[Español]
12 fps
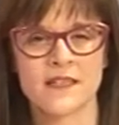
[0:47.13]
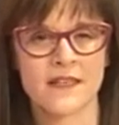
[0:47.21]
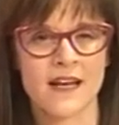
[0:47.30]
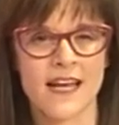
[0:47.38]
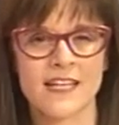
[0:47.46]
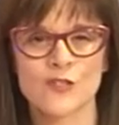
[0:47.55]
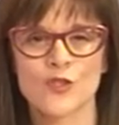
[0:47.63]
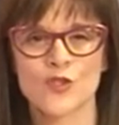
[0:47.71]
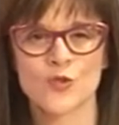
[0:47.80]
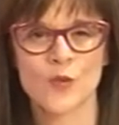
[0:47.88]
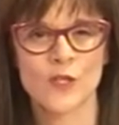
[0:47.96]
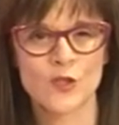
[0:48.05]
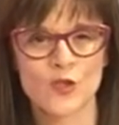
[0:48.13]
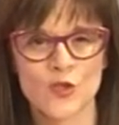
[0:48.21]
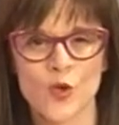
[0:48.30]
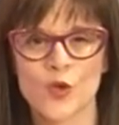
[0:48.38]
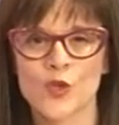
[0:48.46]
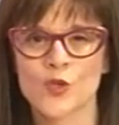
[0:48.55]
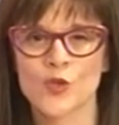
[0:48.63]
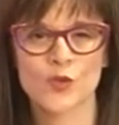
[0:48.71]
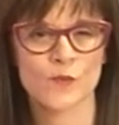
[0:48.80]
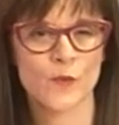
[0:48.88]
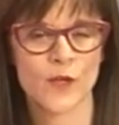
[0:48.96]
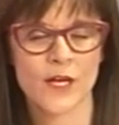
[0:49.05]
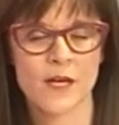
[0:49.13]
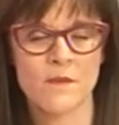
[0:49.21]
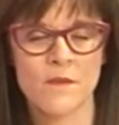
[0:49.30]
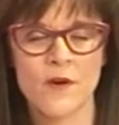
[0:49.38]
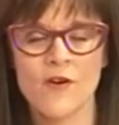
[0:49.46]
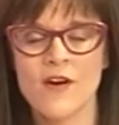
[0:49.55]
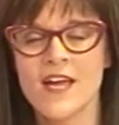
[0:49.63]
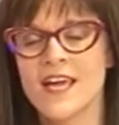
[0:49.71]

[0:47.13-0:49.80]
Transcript: relatos, cuentos cortos, por ejemplo,